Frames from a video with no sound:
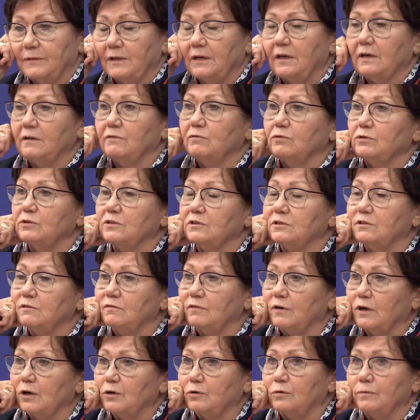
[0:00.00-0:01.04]
Я его
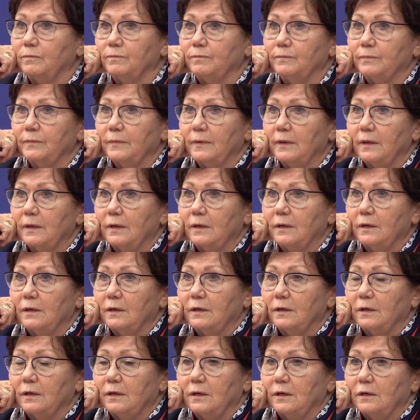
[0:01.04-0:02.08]
называю
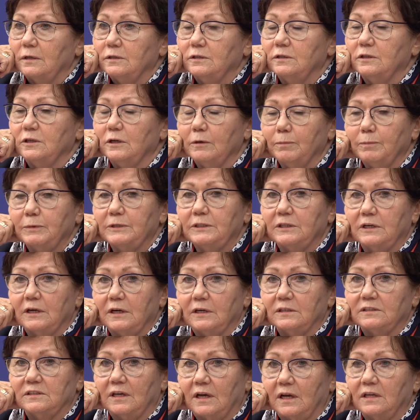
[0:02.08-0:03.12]
не
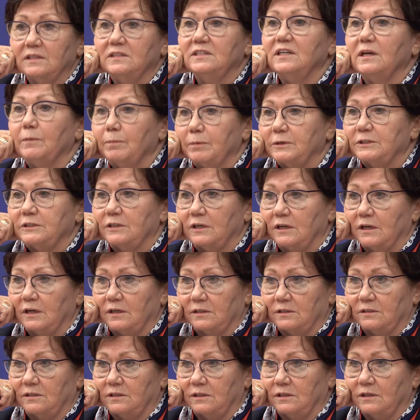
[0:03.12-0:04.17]
репатриация, а
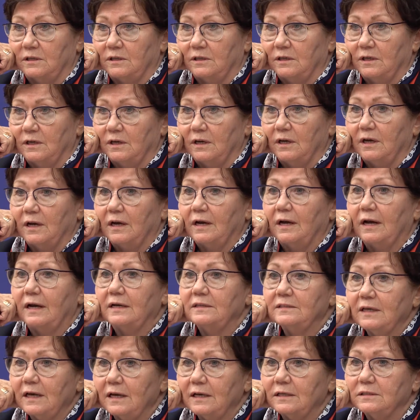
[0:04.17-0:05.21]
депатриация.
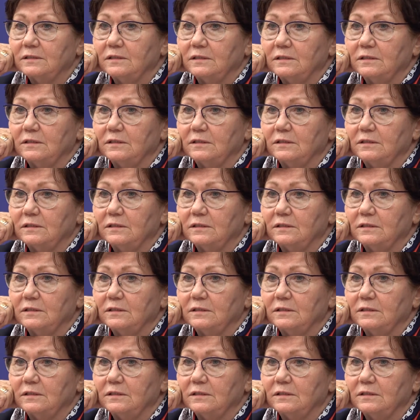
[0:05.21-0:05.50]
Когда